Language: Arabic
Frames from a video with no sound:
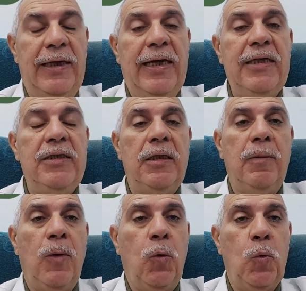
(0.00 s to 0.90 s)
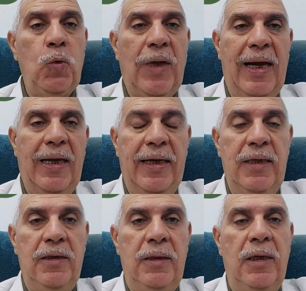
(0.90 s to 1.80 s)
الجلدي اللي موجود على
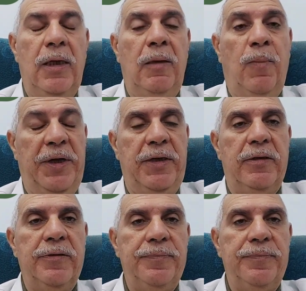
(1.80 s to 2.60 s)
جلد المريض